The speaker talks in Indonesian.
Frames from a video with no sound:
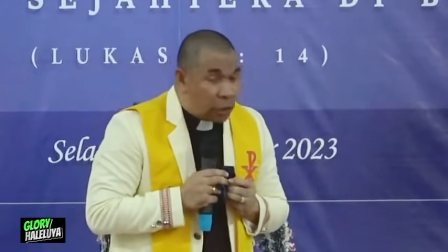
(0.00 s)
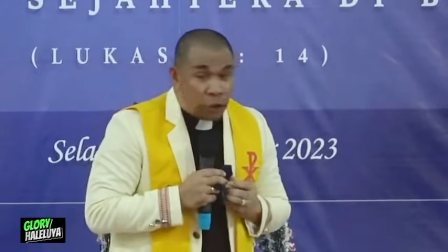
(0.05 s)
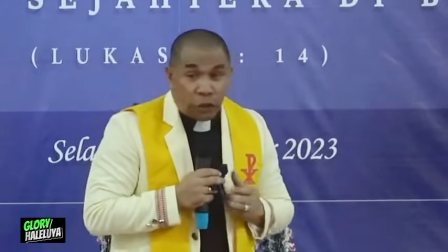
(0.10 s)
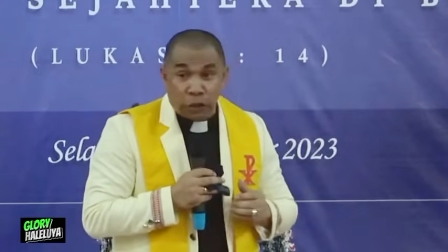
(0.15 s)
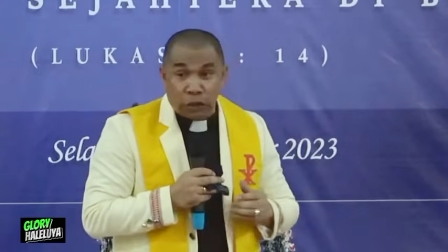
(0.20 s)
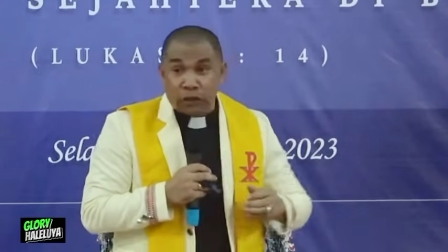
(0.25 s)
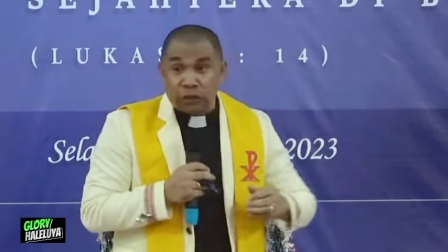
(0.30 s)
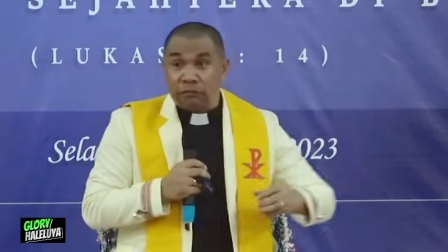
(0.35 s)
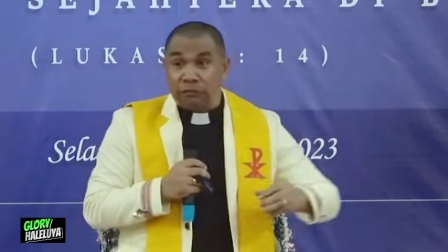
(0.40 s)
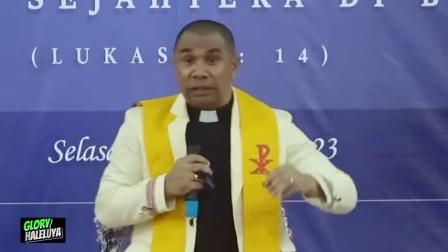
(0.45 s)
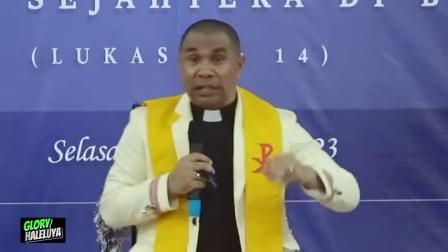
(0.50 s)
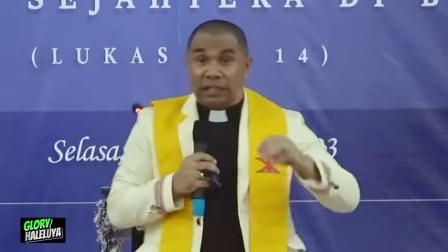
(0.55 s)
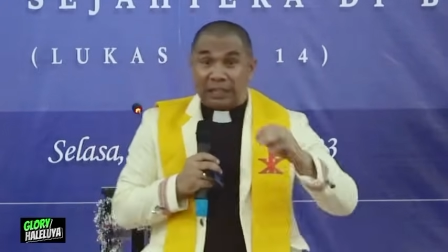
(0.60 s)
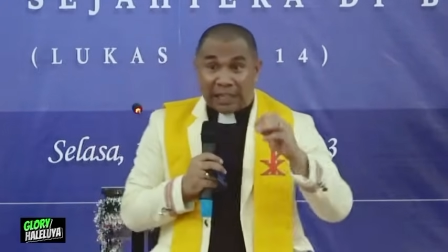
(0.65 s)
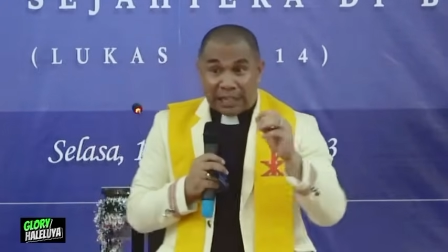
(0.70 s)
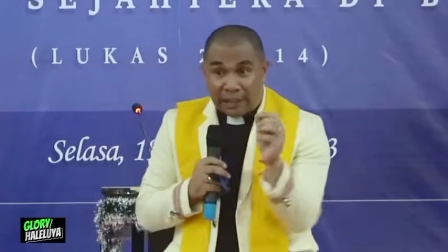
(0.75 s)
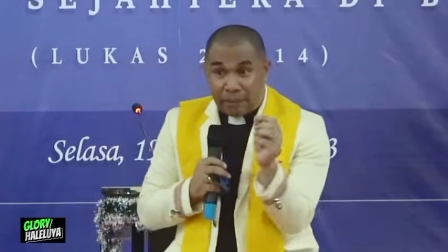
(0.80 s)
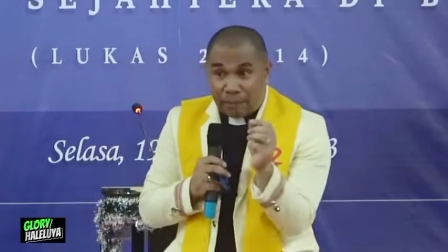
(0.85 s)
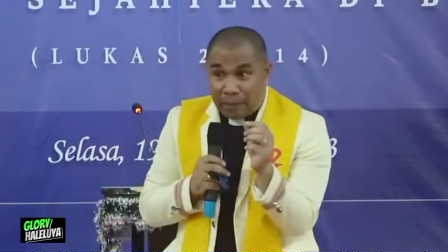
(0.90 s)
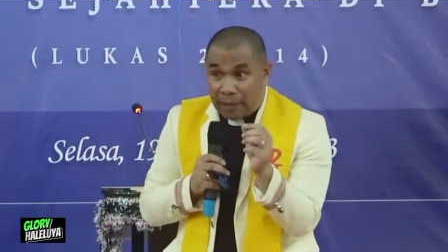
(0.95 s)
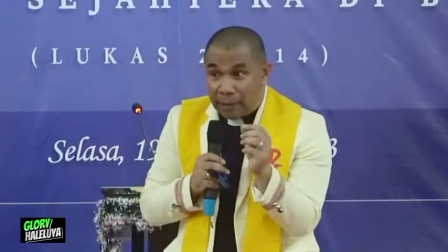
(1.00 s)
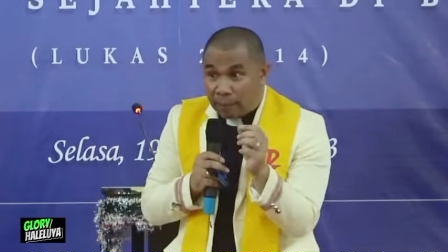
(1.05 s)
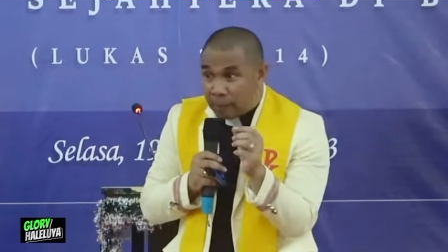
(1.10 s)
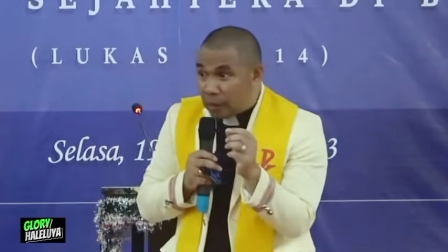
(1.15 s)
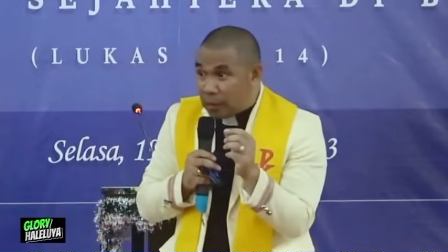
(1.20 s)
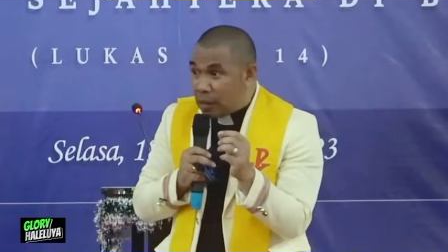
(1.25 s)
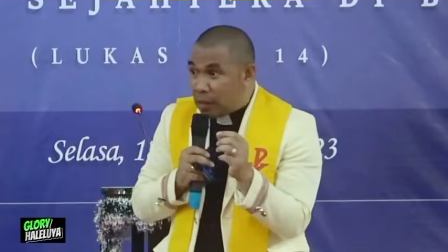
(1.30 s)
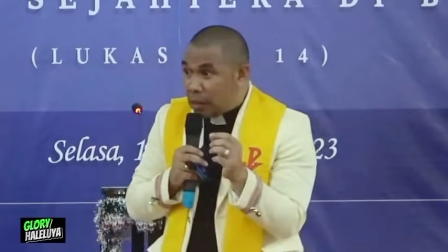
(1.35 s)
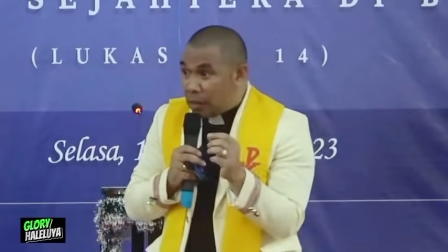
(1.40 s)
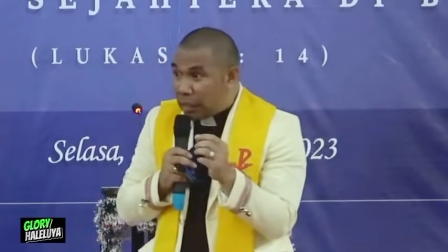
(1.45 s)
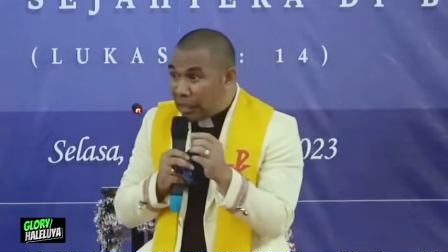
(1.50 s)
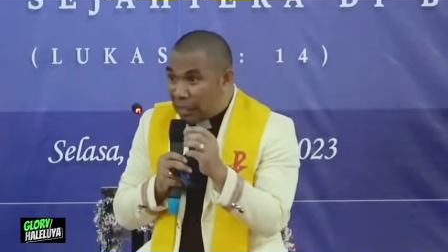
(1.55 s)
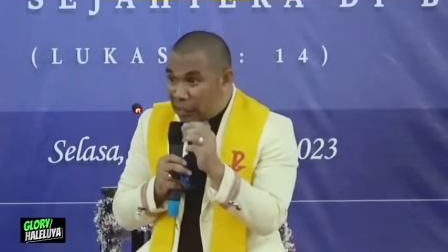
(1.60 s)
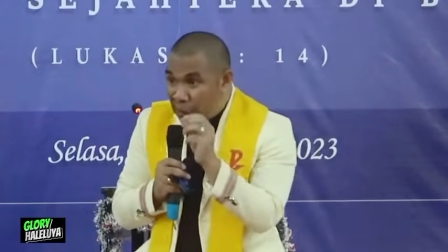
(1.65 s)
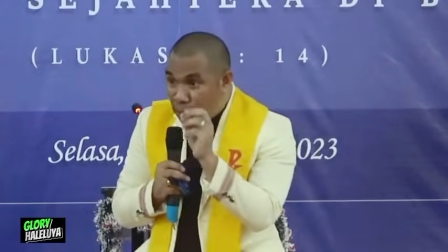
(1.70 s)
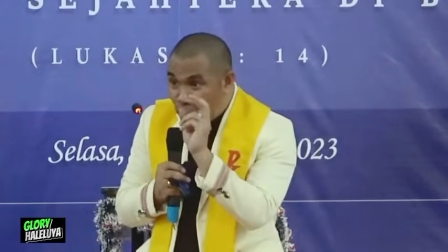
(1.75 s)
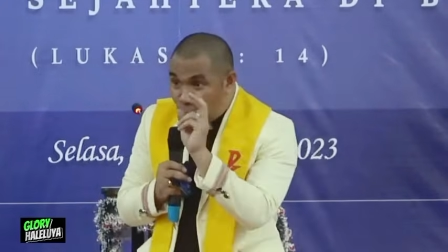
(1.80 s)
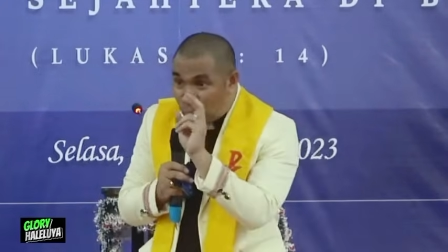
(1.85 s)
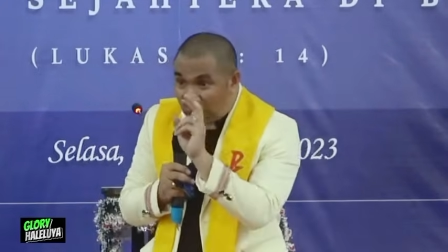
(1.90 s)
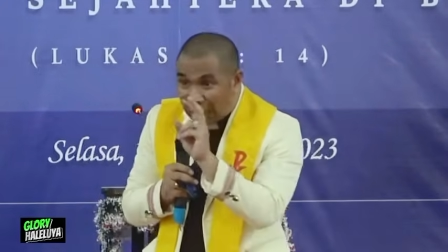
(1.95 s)
Yusuf sudah terima.
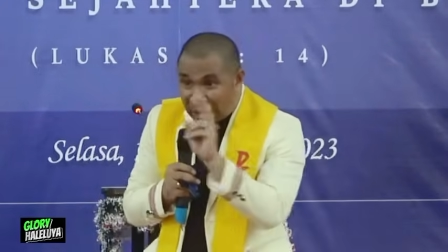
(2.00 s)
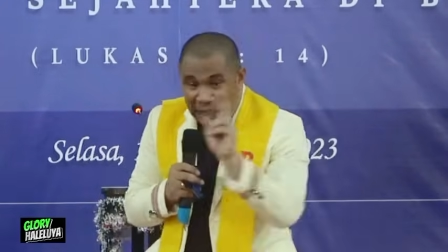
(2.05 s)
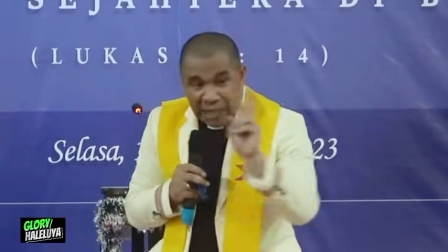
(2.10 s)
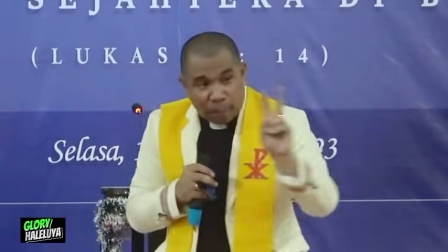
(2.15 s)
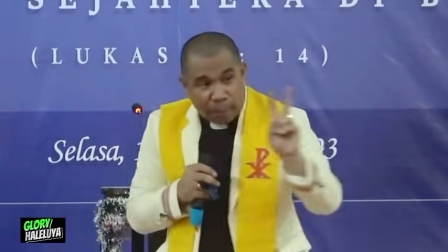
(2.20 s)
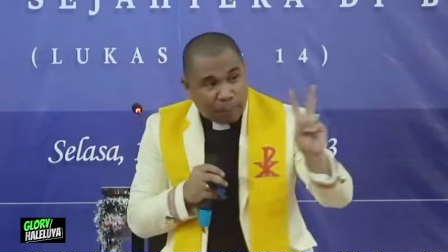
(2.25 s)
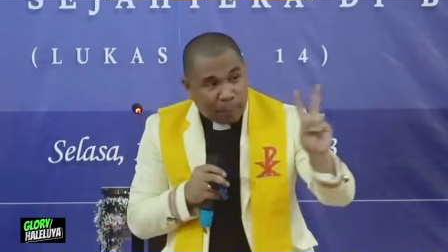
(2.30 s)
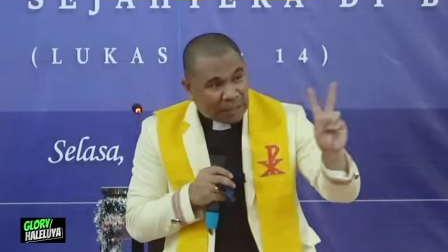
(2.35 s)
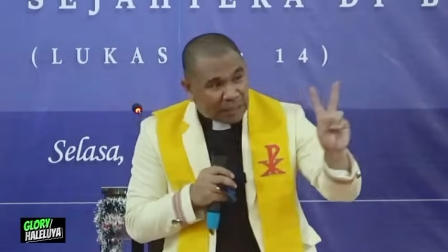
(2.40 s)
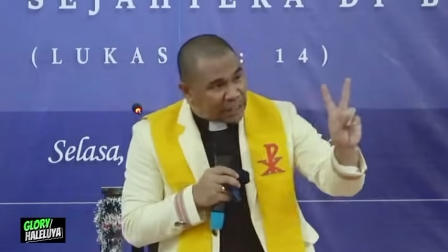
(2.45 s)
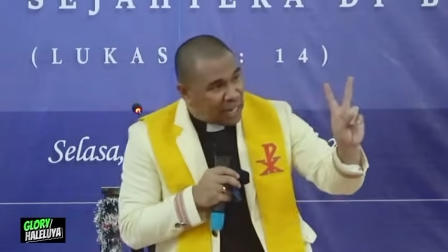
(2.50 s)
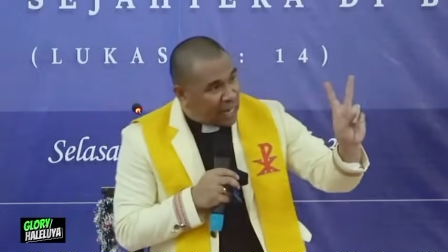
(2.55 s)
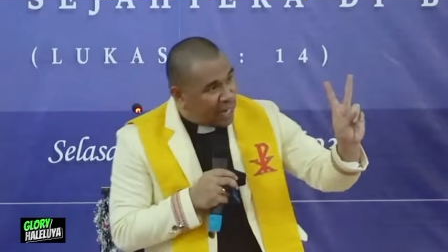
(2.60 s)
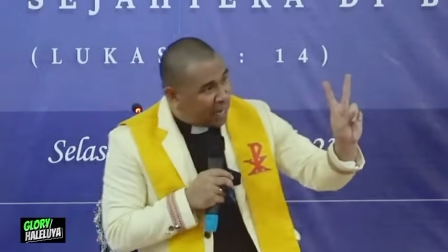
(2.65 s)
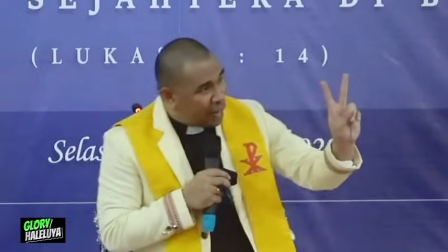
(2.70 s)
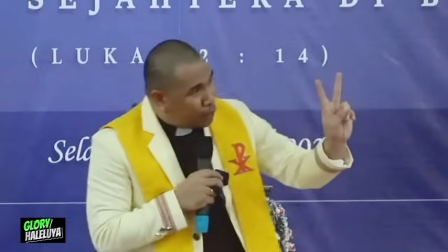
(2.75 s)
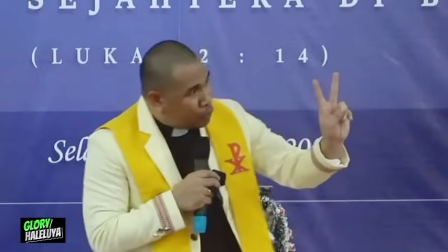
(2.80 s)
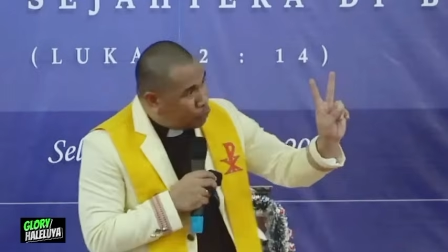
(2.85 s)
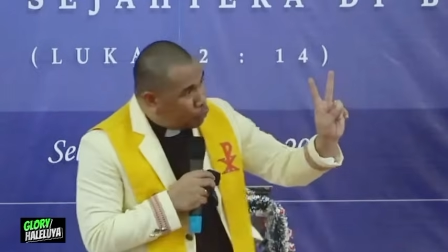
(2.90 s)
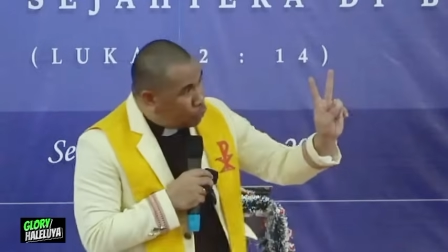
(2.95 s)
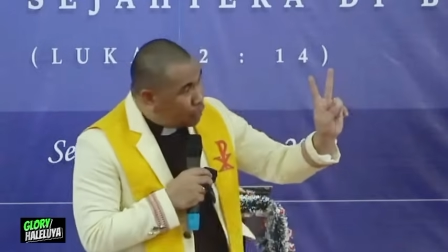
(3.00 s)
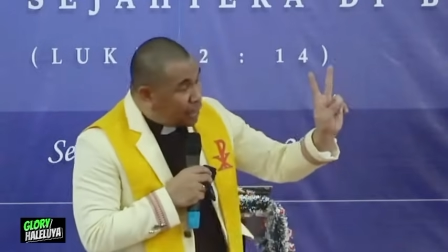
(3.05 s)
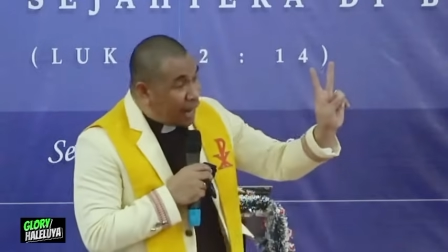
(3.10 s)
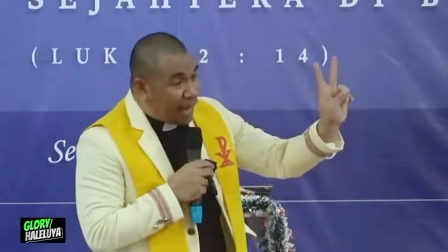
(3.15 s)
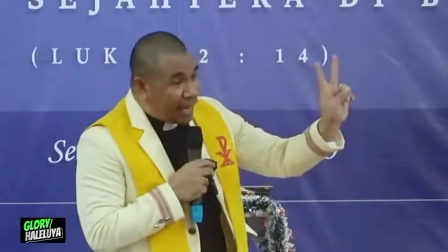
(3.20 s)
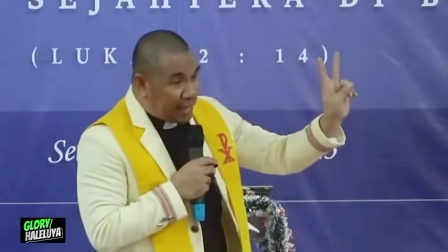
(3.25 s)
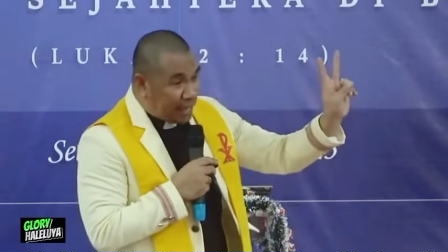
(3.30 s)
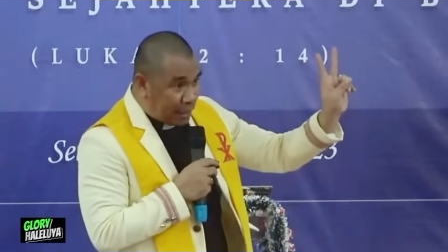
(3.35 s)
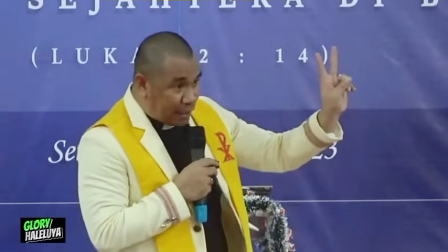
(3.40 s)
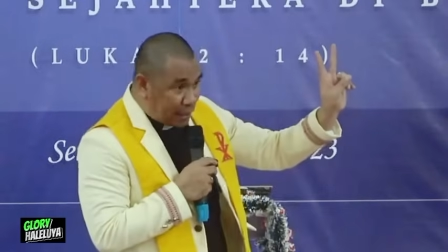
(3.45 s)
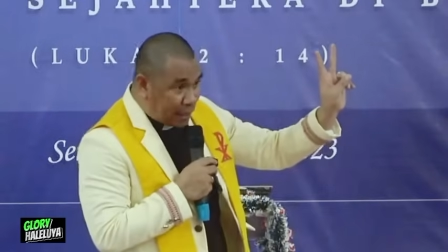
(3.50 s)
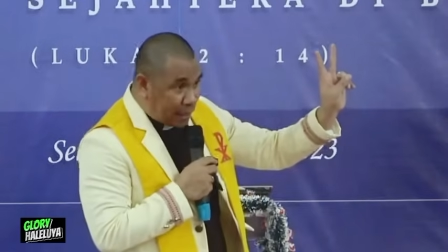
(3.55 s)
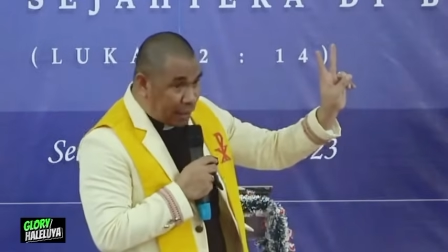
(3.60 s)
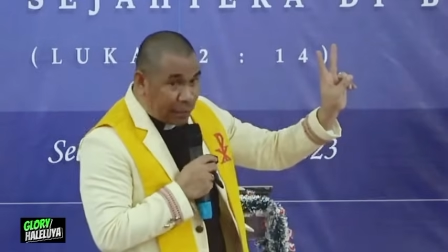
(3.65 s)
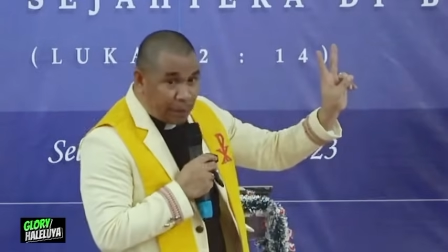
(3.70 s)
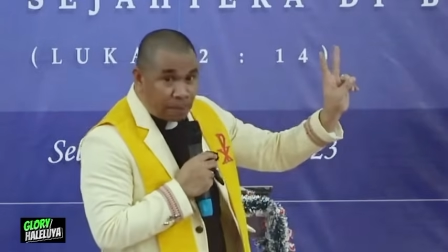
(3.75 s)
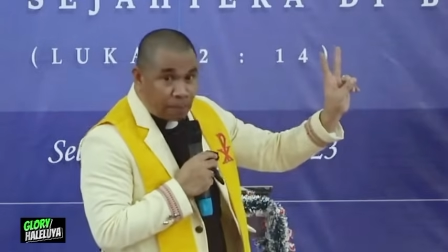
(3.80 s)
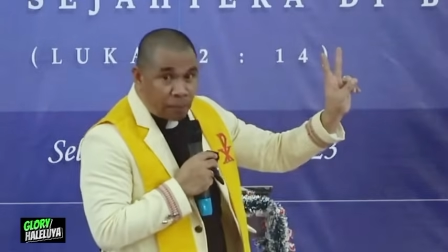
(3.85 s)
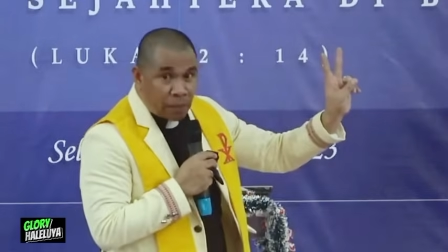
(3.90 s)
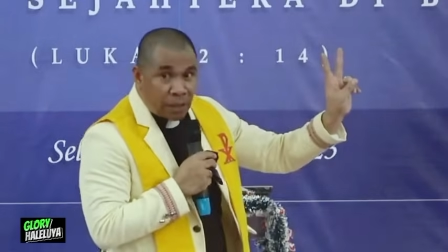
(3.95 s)
Keluarlah pasangan muda
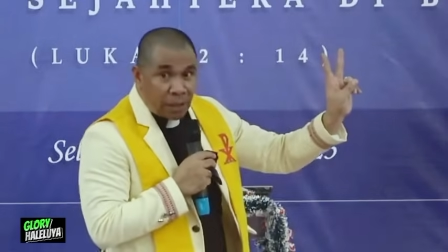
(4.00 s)
ini